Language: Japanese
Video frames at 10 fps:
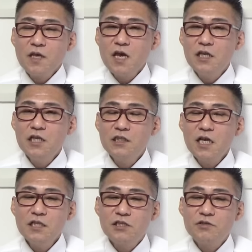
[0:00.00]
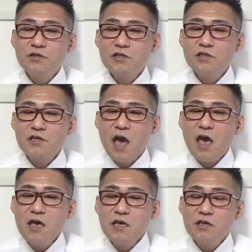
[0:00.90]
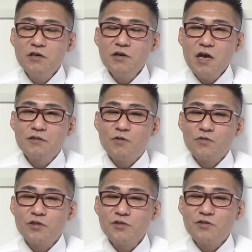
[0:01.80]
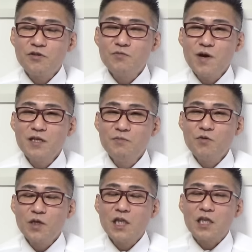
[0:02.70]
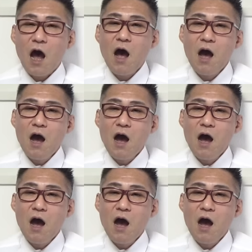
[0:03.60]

えー、2019年959万人も来てた。